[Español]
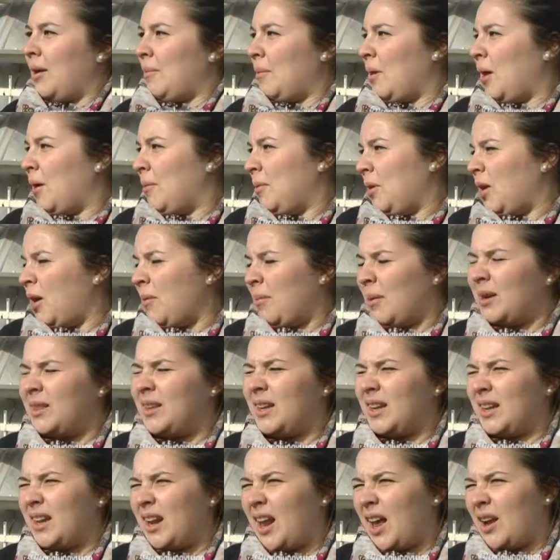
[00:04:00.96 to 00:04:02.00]
más o menos a
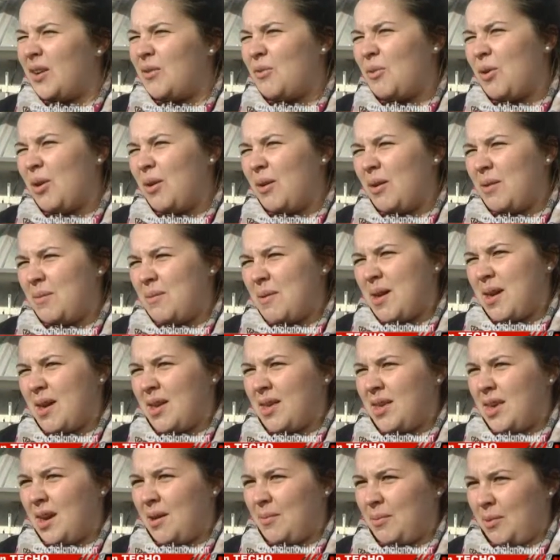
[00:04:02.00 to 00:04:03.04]
partir de las 9 y
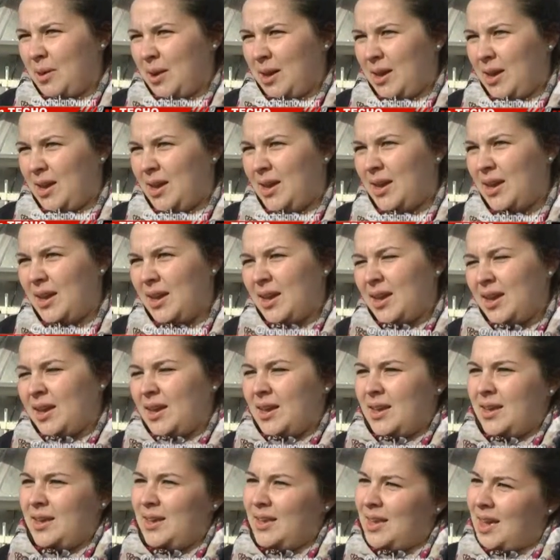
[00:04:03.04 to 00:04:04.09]
media por ahí,
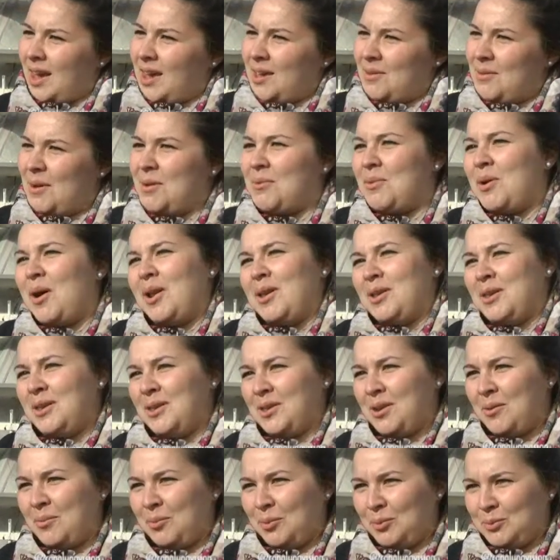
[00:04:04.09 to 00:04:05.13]
y ahí vamos a distintos